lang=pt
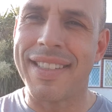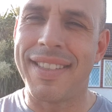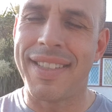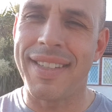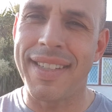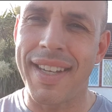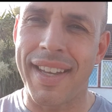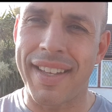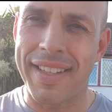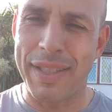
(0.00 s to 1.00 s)

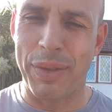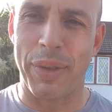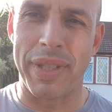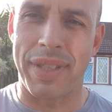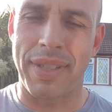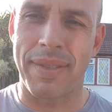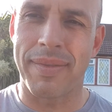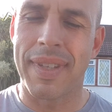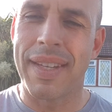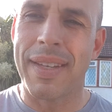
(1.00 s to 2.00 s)
dia e noite,
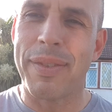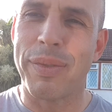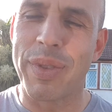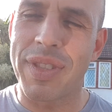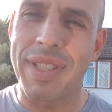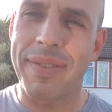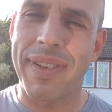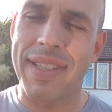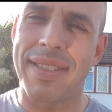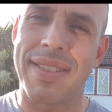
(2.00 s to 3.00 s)
você
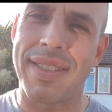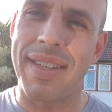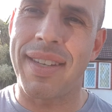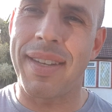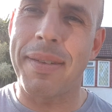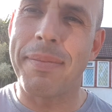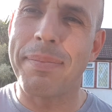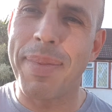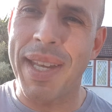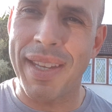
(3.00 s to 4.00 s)
vai ser
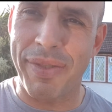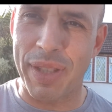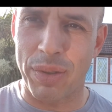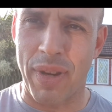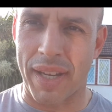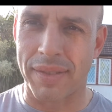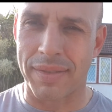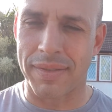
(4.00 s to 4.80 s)
bem-aventurado.